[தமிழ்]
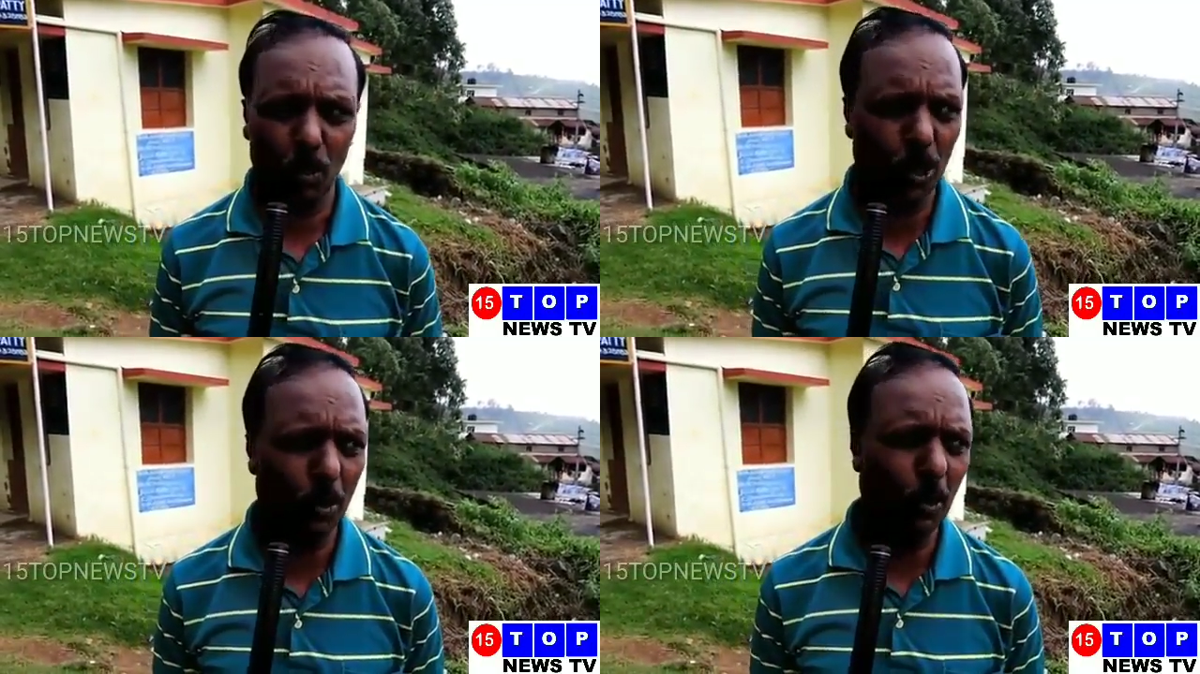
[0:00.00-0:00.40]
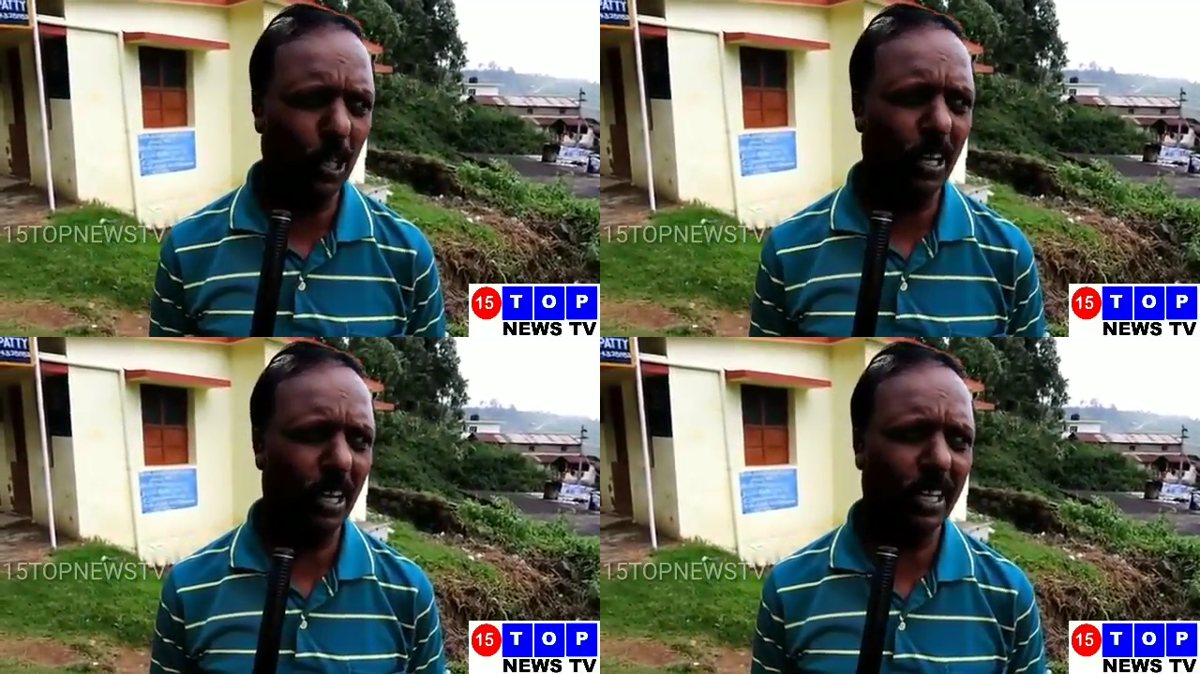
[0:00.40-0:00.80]
ஓய்
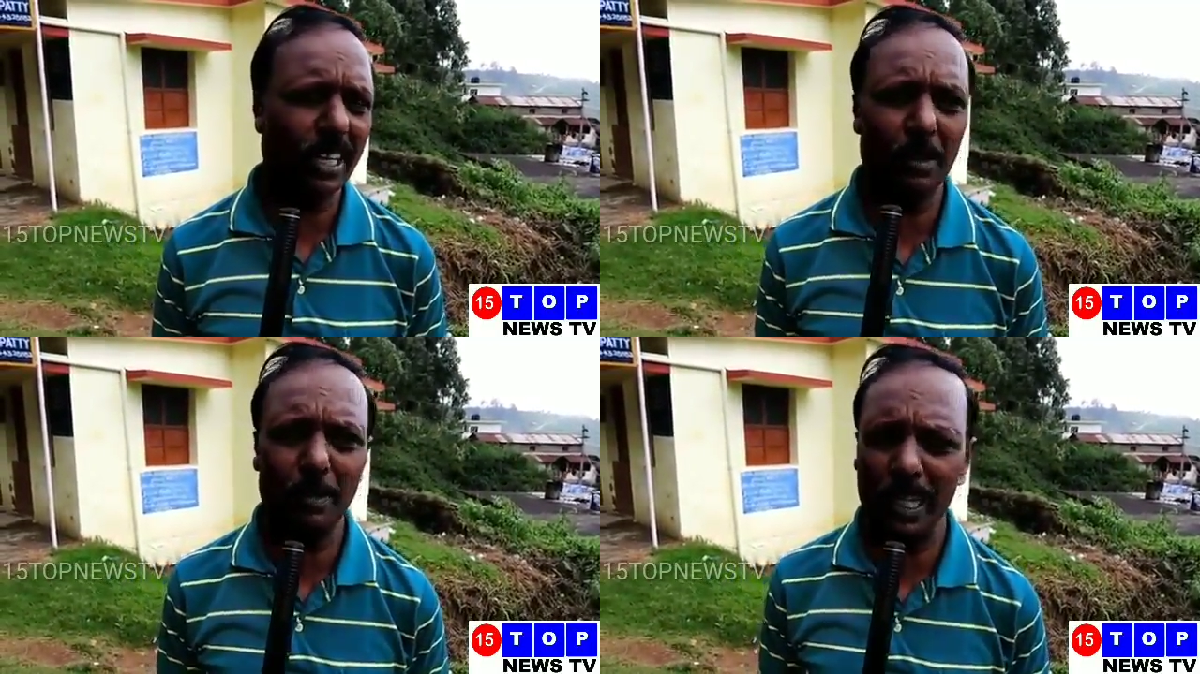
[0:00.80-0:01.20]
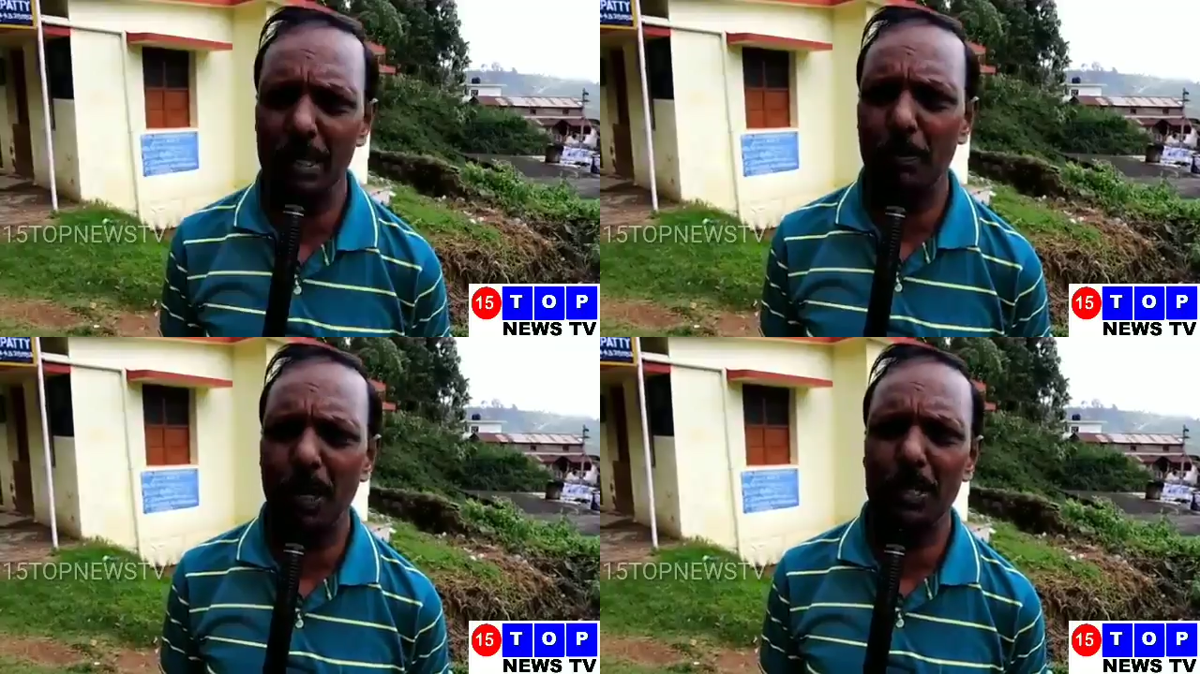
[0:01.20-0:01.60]
புயலால்
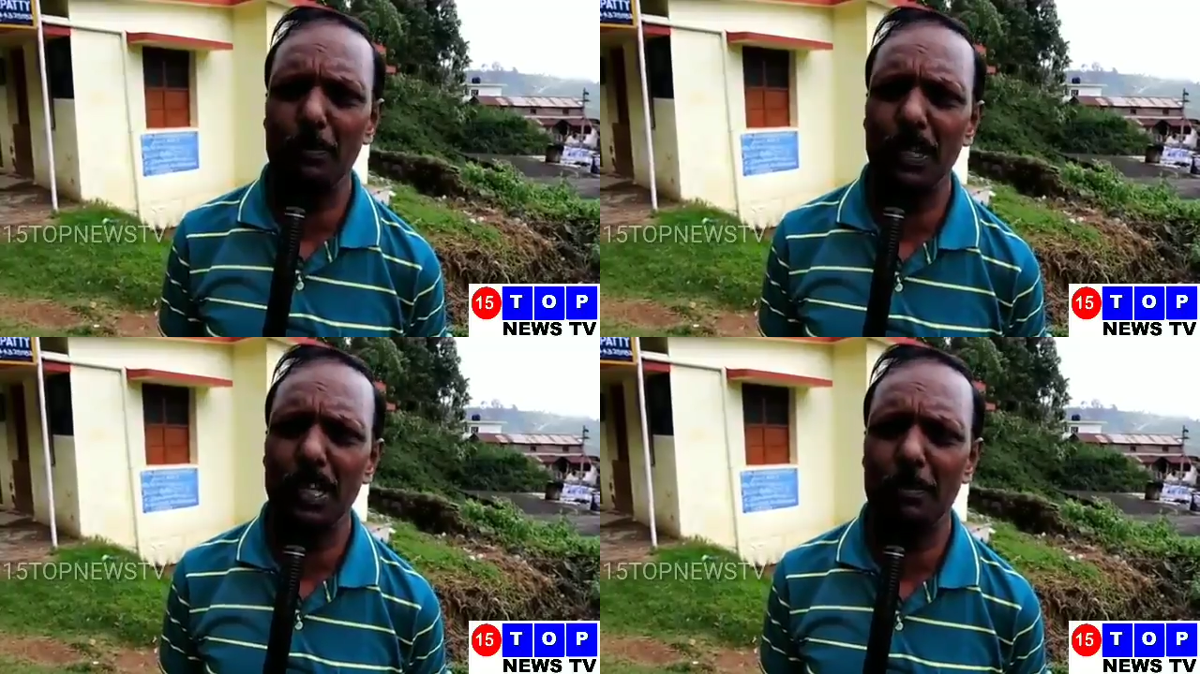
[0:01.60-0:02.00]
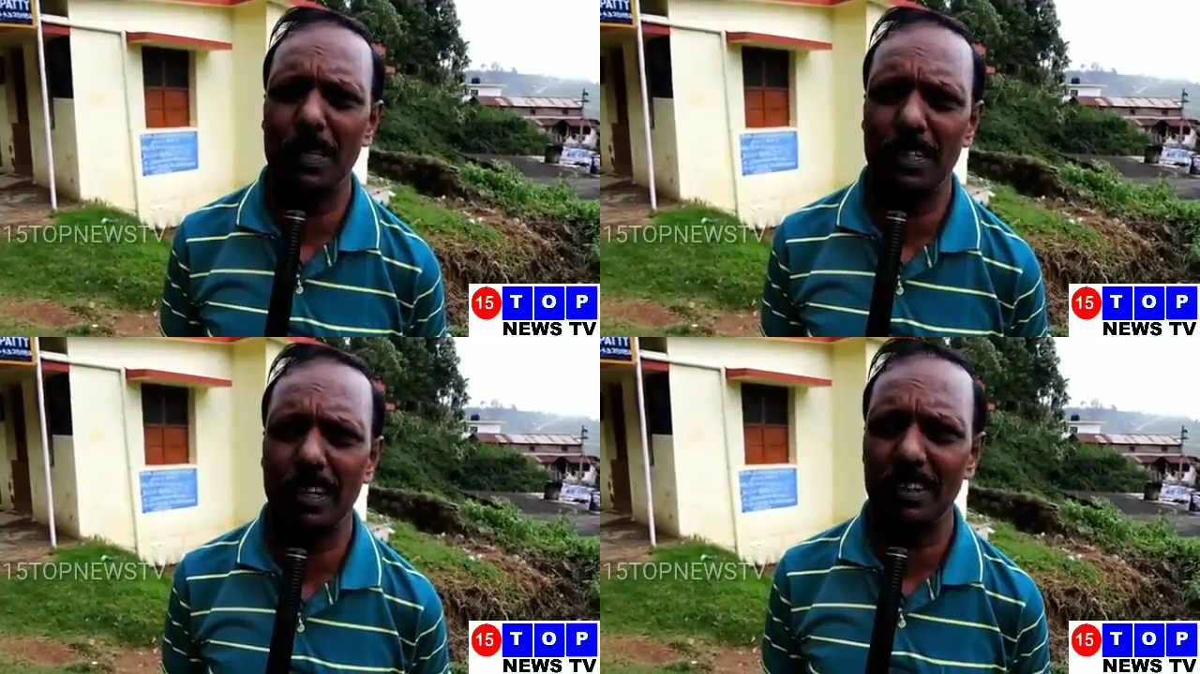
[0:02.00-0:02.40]
கடுமையான பாதிப்பு
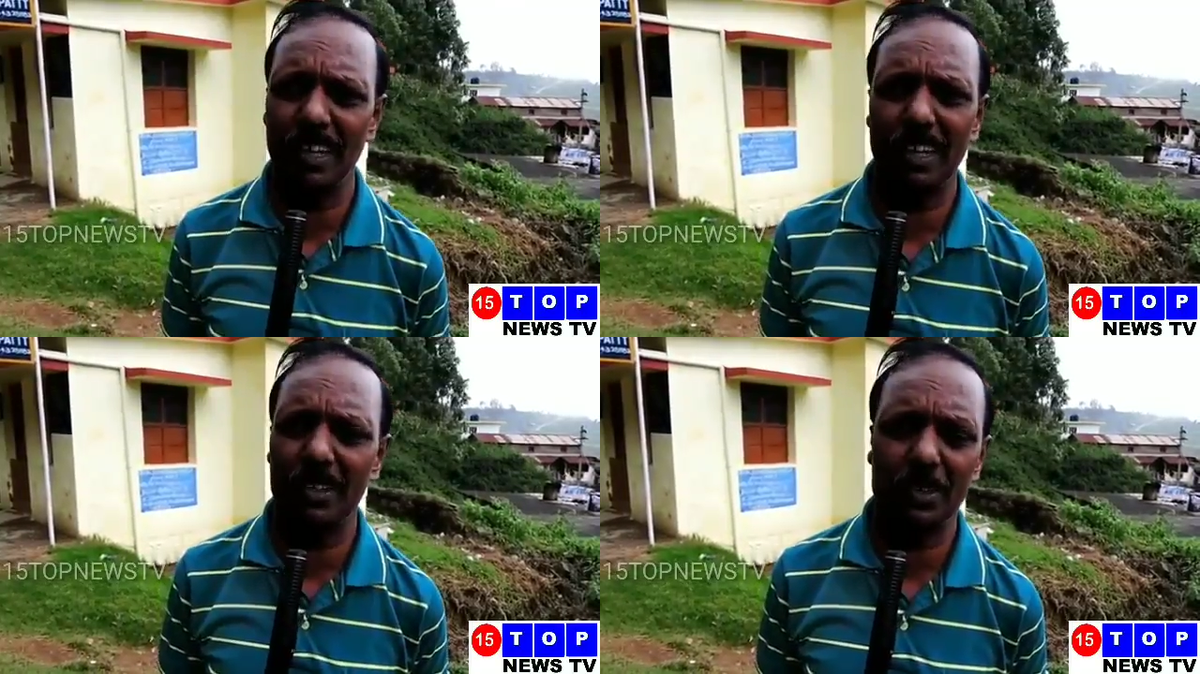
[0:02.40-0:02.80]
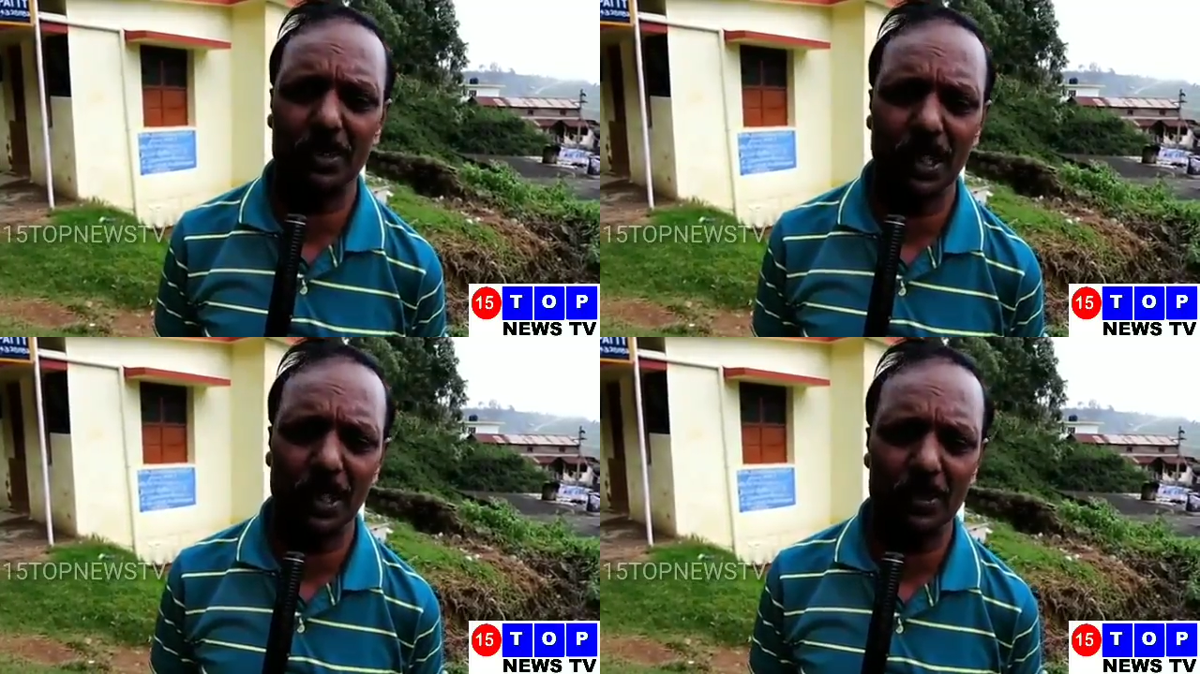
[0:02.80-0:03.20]
ஏற்பட்டிருக்கிறது
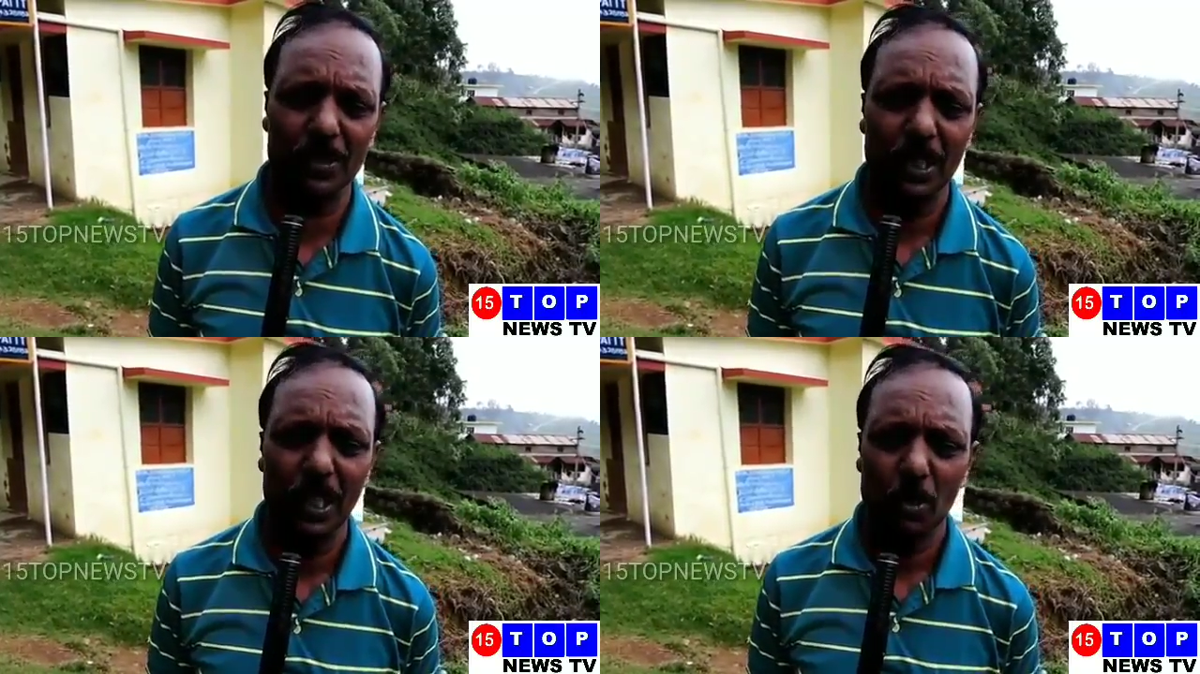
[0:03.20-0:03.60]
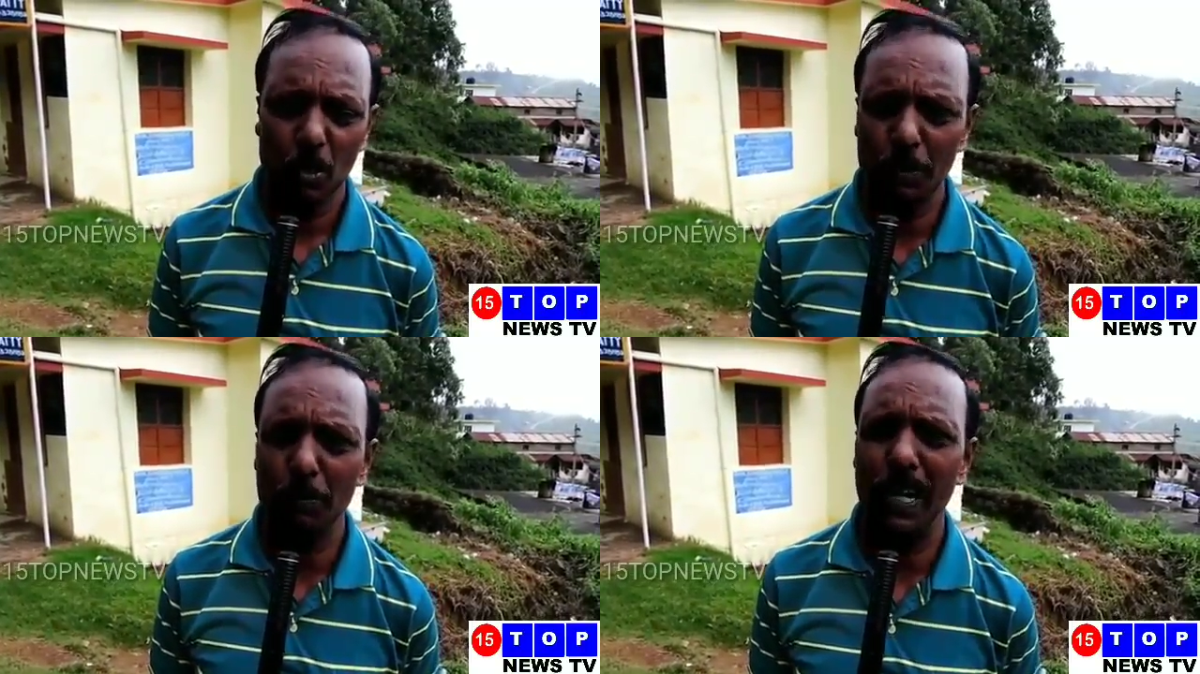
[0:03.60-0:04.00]
எல்லாத்துக்கும் தெரியும்
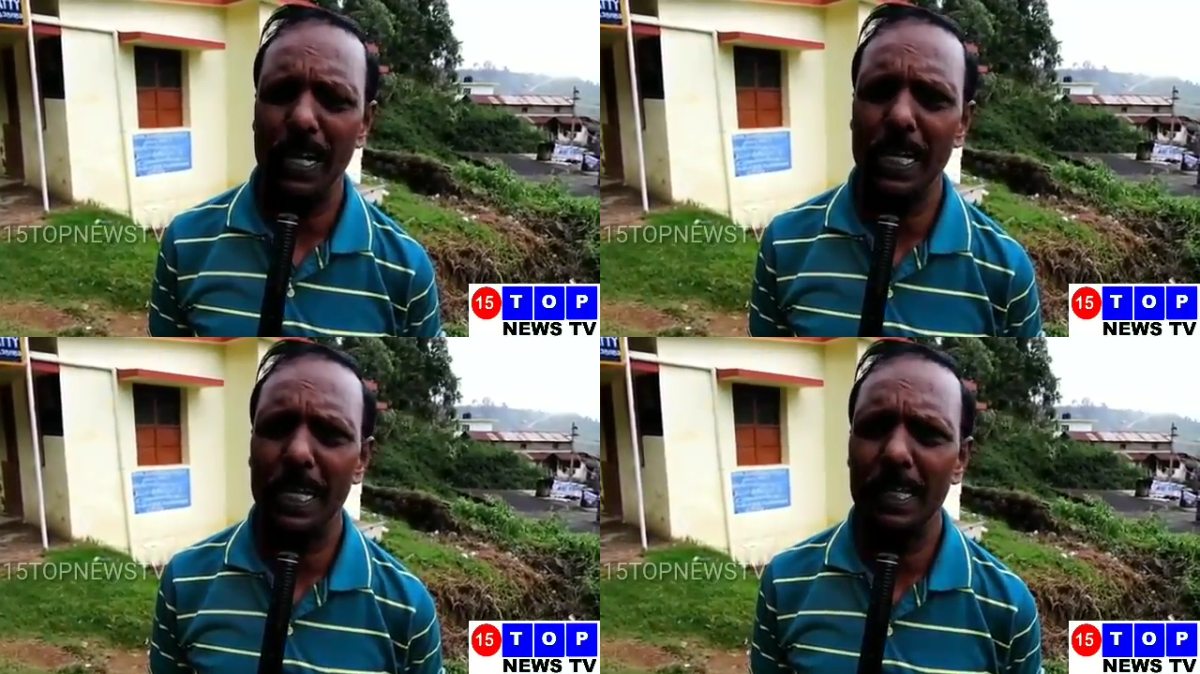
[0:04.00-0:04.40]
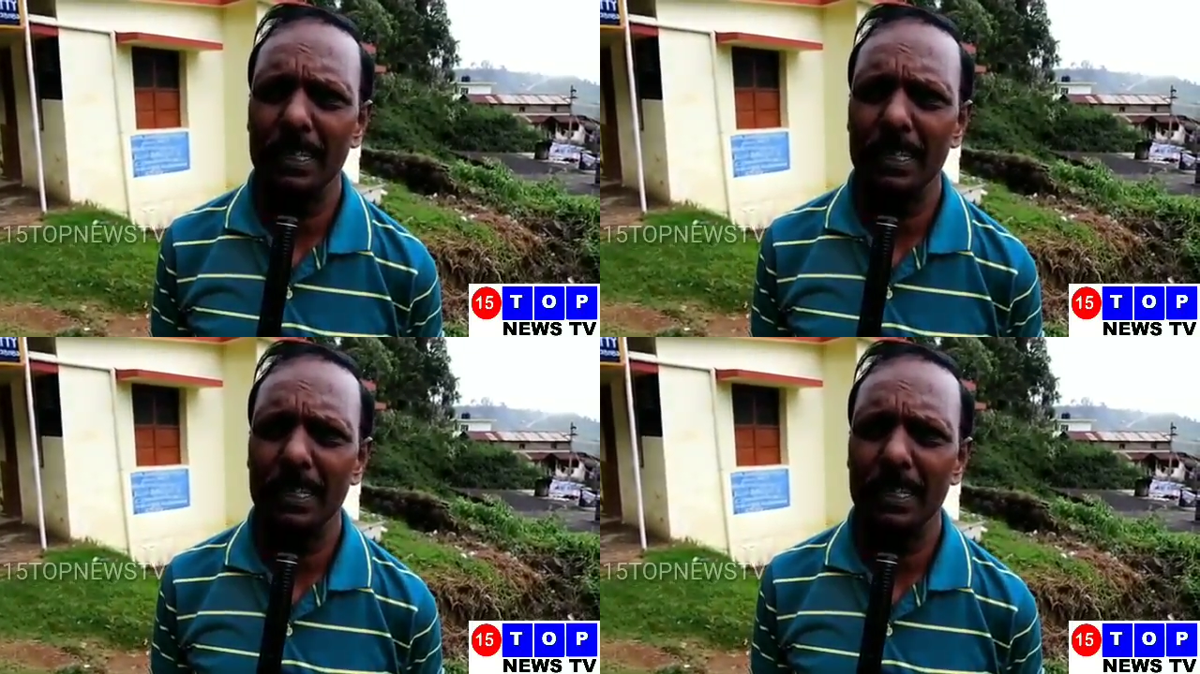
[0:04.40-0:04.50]
குறிப்பாக